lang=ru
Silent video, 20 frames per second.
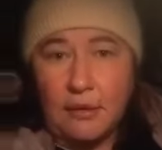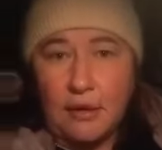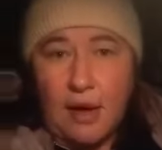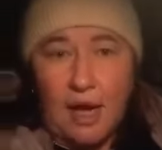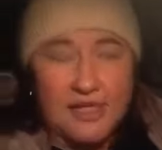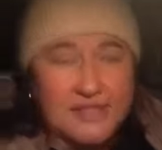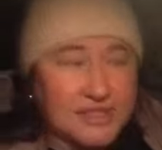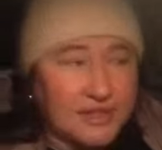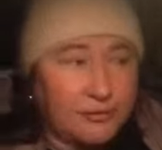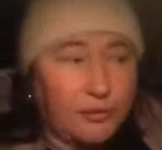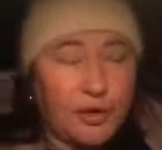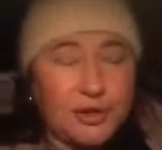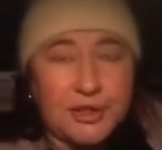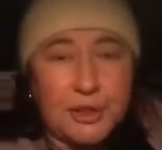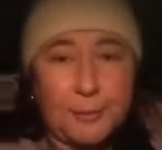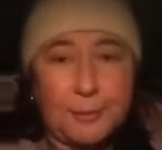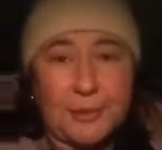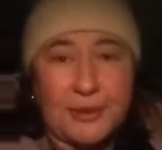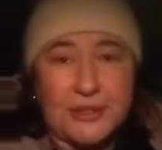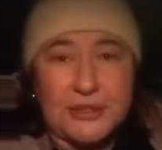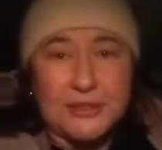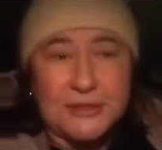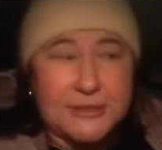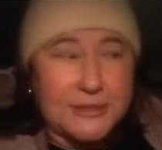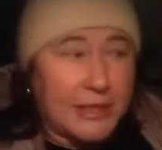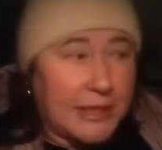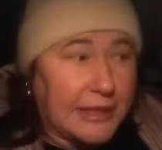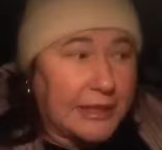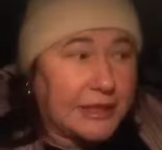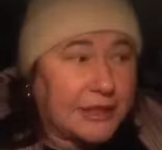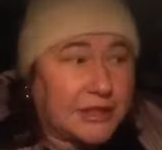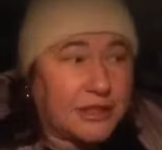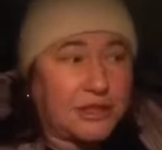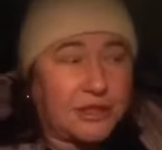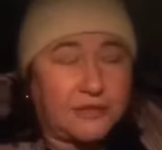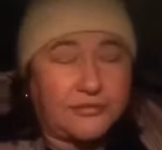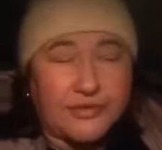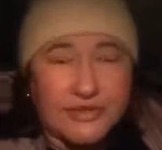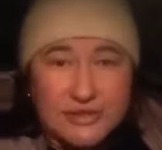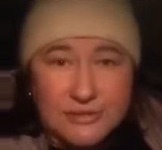А сегодня понедельник, и
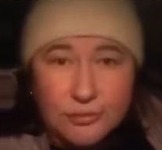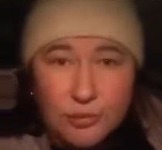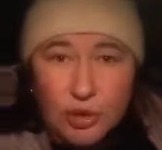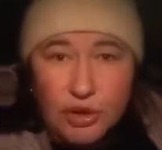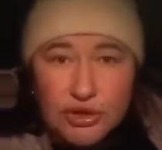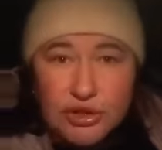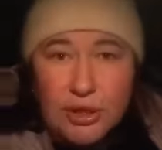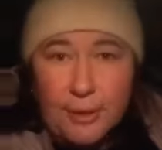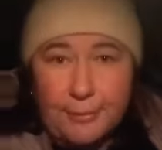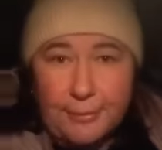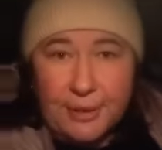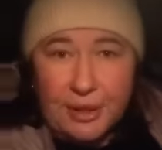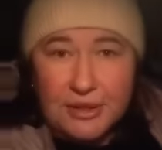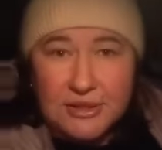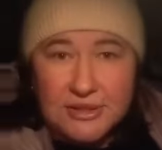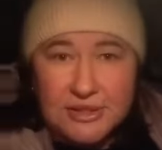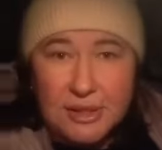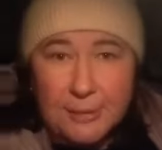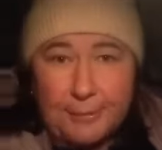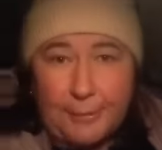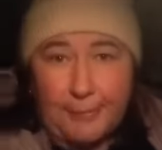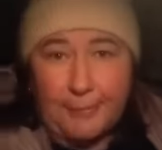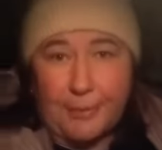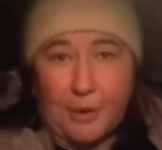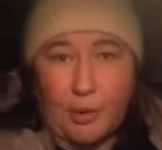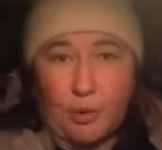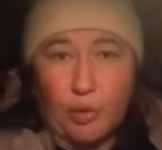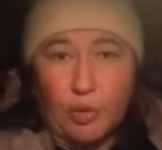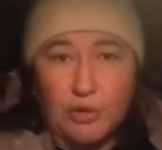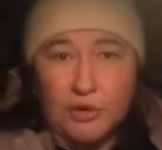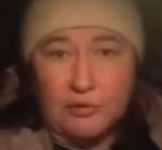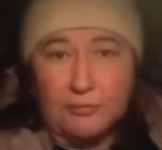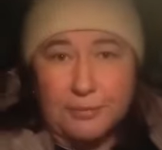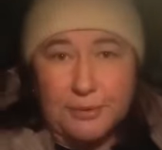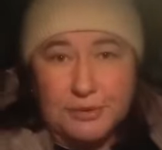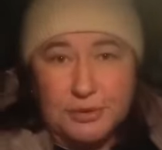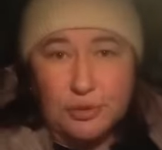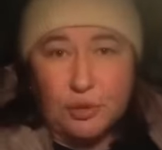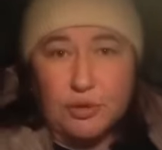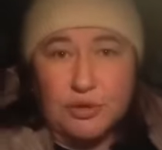невозможно пройти по проулкам
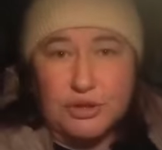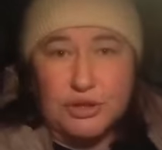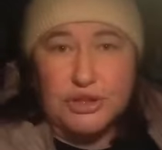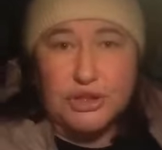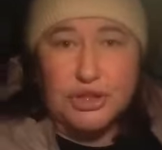поселки